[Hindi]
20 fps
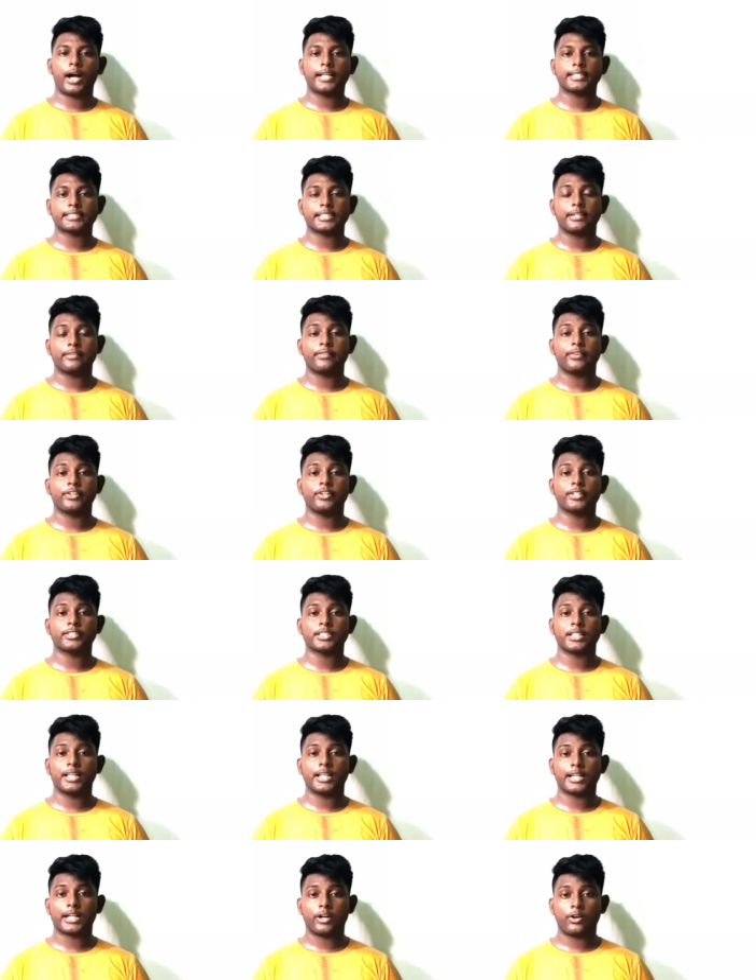आज का वीडियो
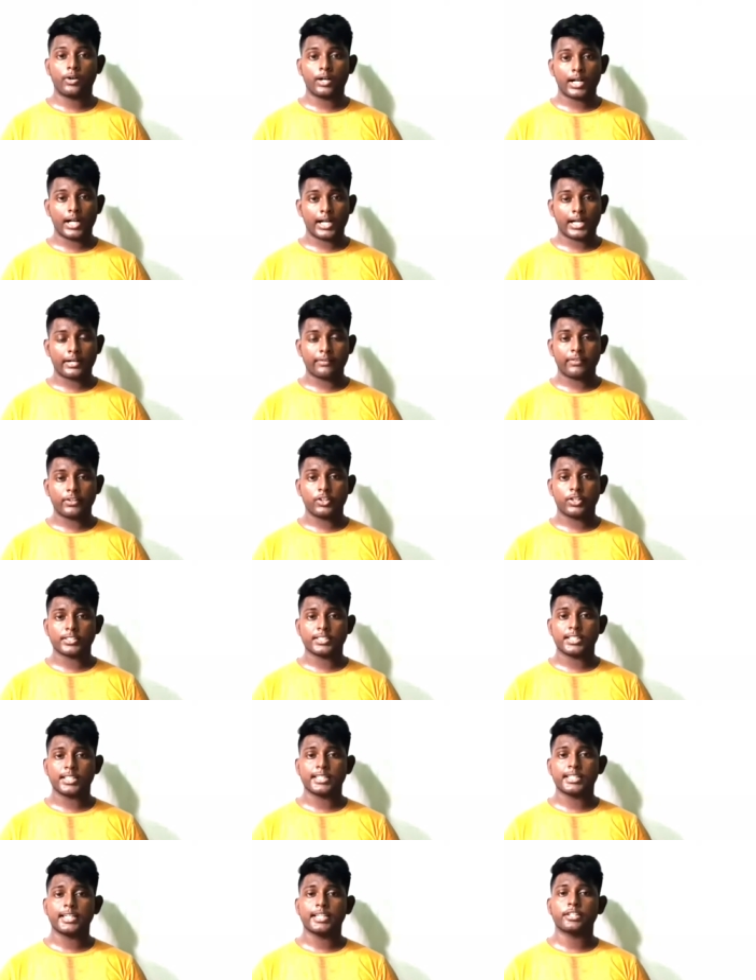अच्छा लगा होगा अगर वीडियो
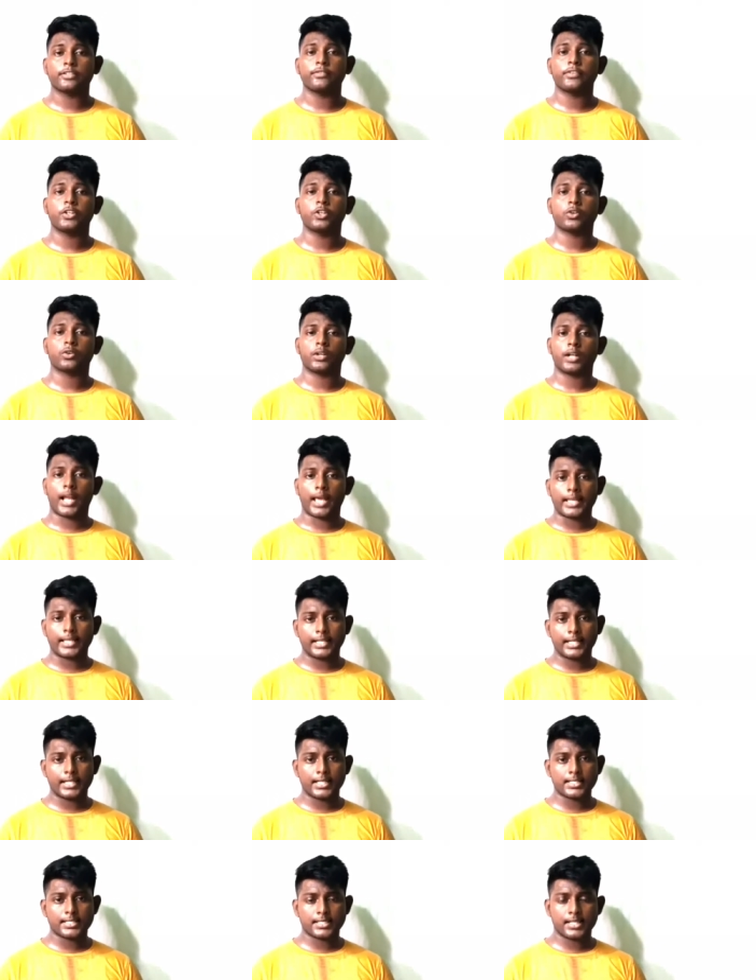अच्छी लगी है तो वीडियो को लाइक
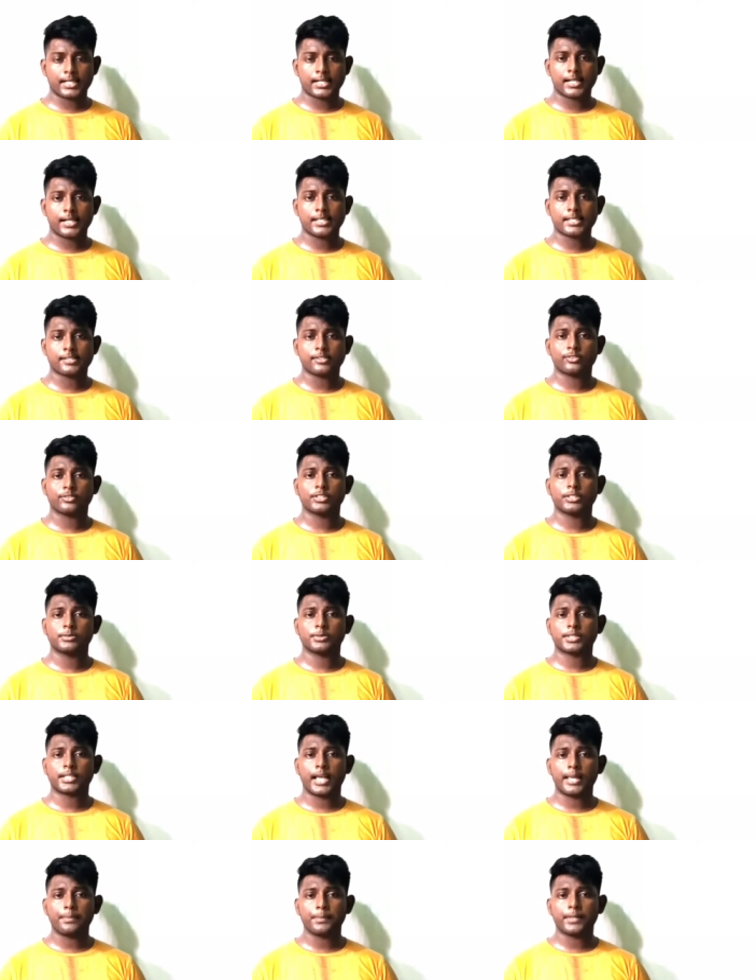करें शेयर करें चैनल को
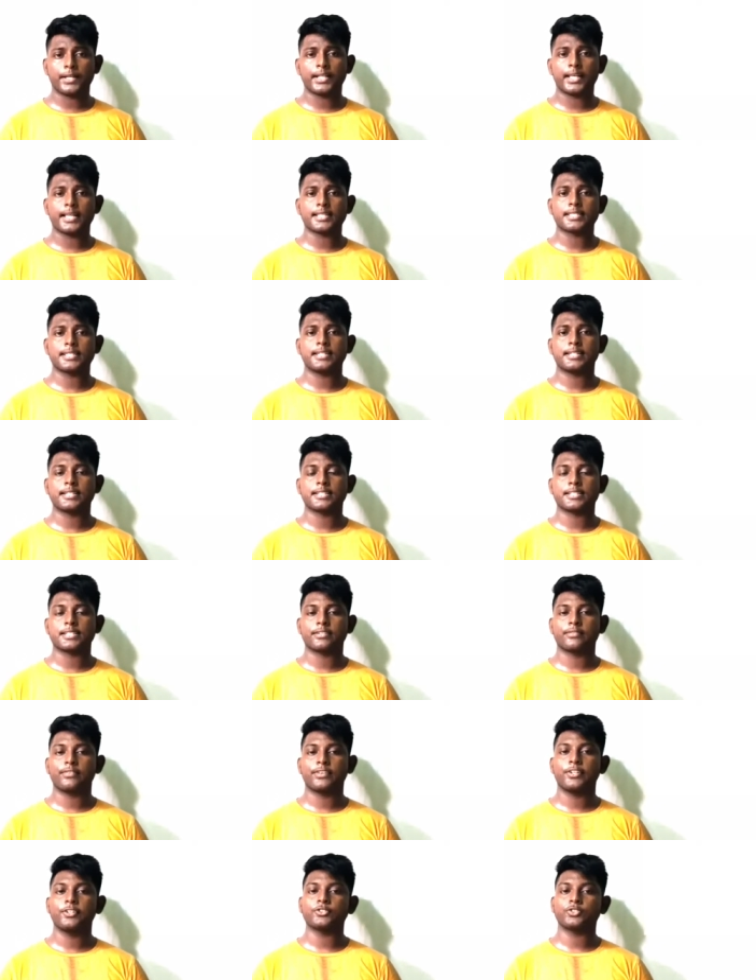सब्सक्राइब करें ऐसे
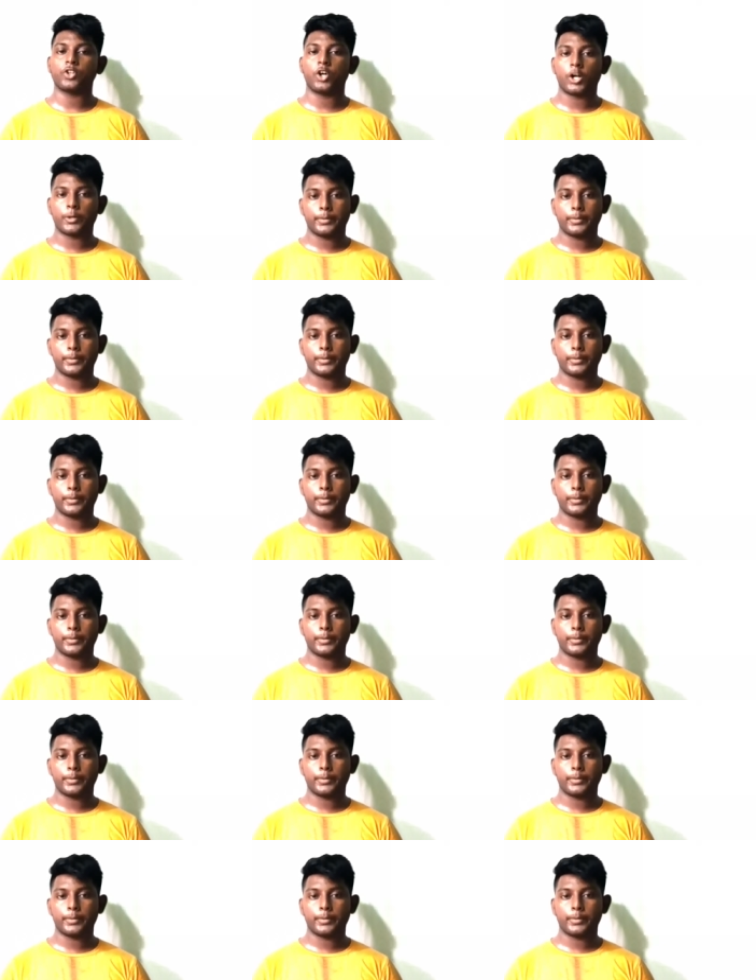इंटरेस्टिंग वीडियोस